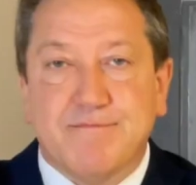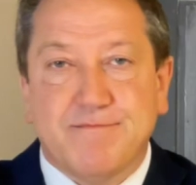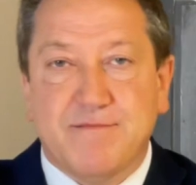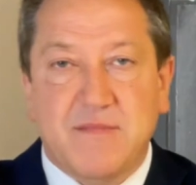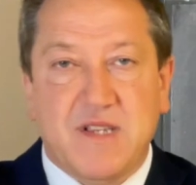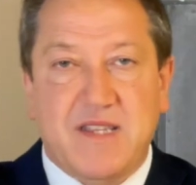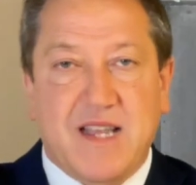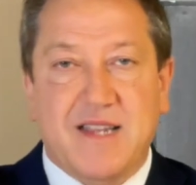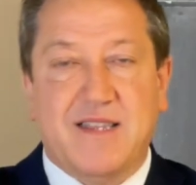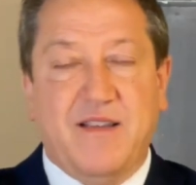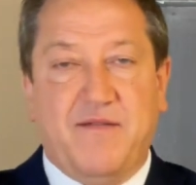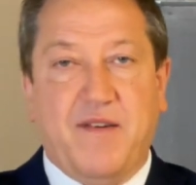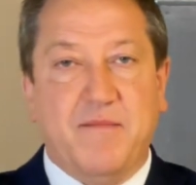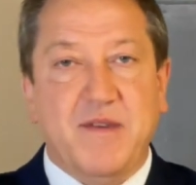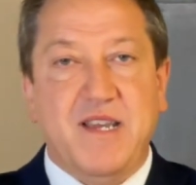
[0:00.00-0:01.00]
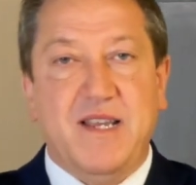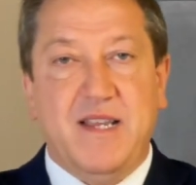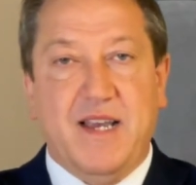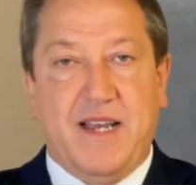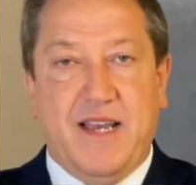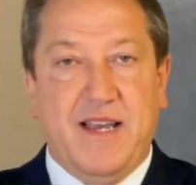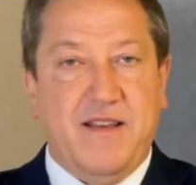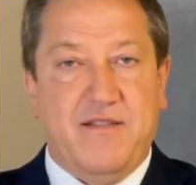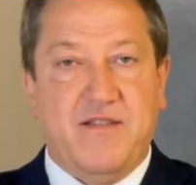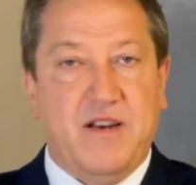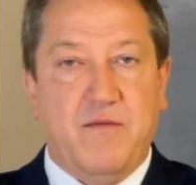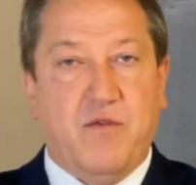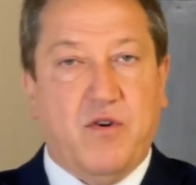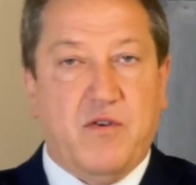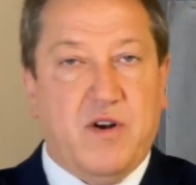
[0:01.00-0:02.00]
di tante famiglie che si
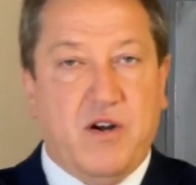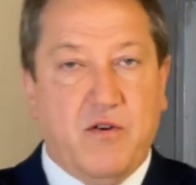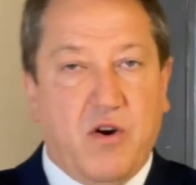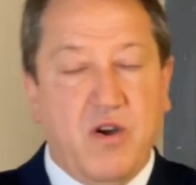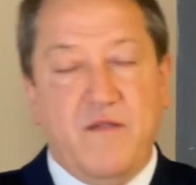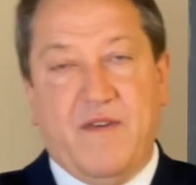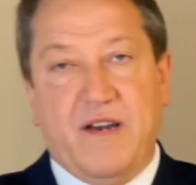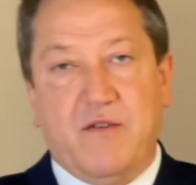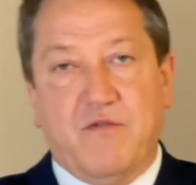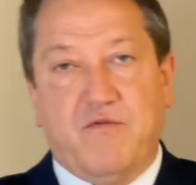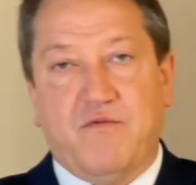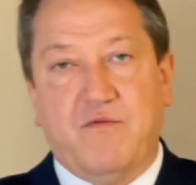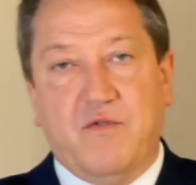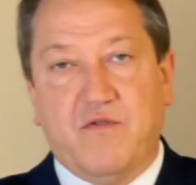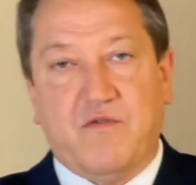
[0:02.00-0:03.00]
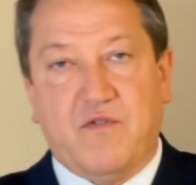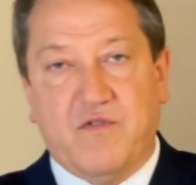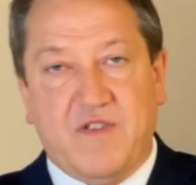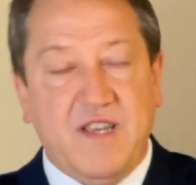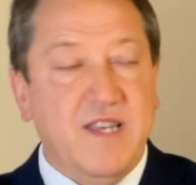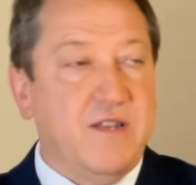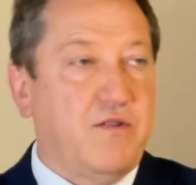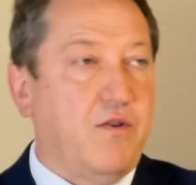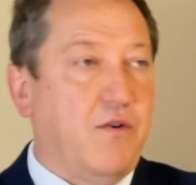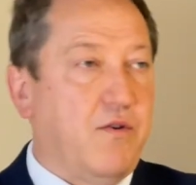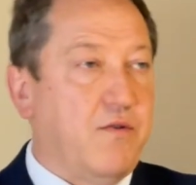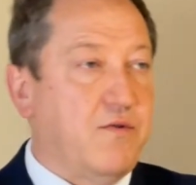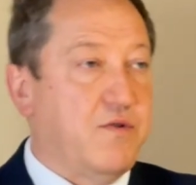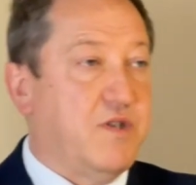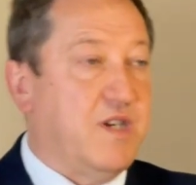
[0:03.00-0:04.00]
rivolgono a noi, vanno sul nostro
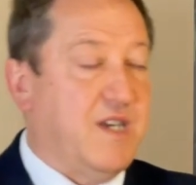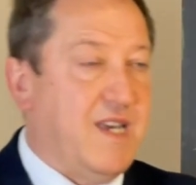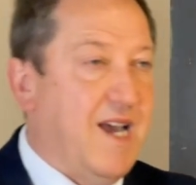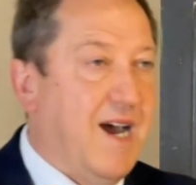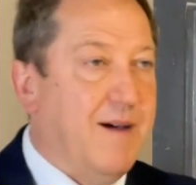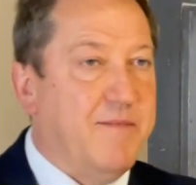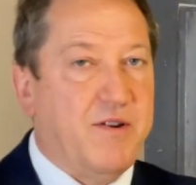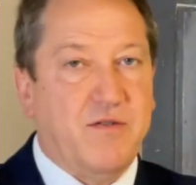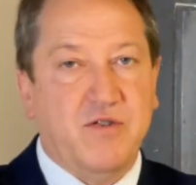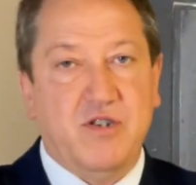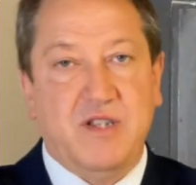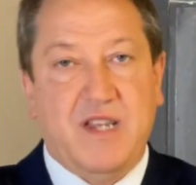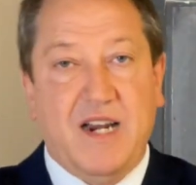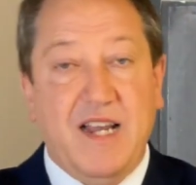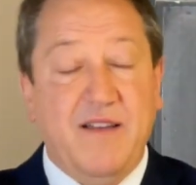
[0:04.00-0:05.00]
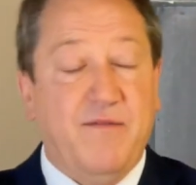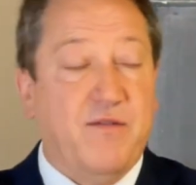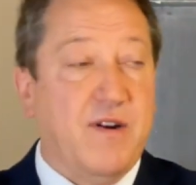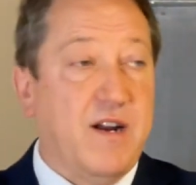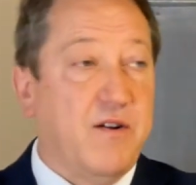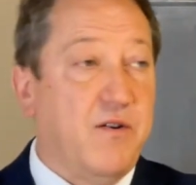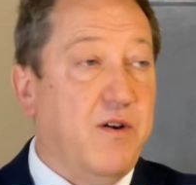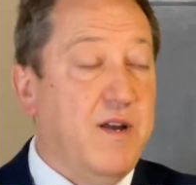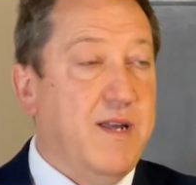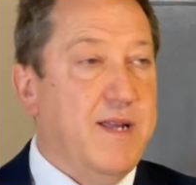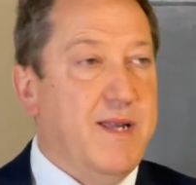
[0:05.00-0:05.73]
sito, ci chiamano, ci telefonano